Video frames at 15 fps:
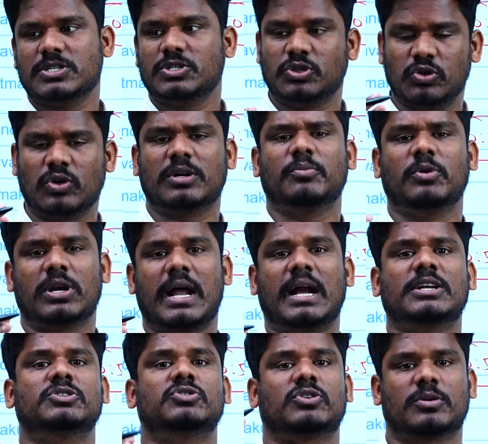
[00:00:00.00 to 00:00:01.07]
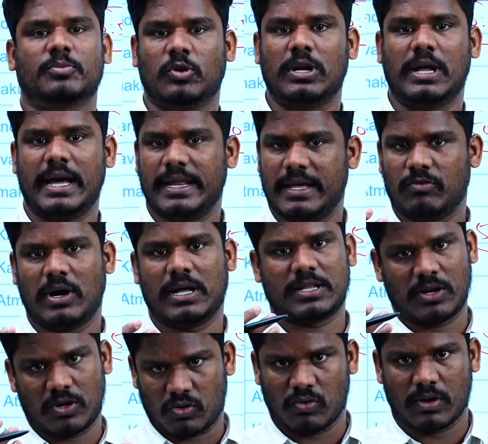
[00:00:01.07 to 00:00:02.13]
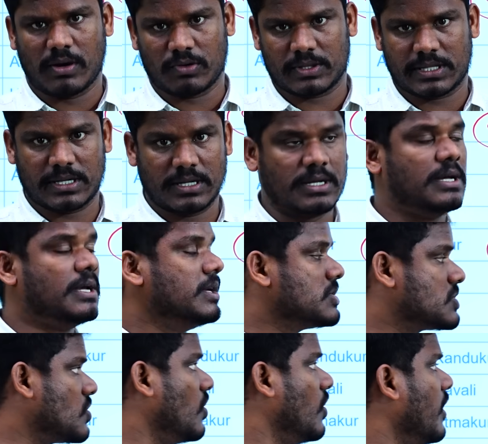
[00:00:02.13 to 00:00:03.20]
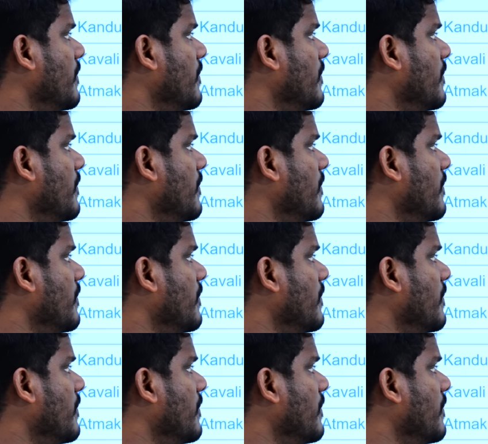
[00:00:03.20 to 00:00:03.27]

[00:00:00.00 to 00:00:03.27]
షూటబుల్ నాట్ షూటబుల్ అనే వాదన ఎక్కువగా ఉంది సో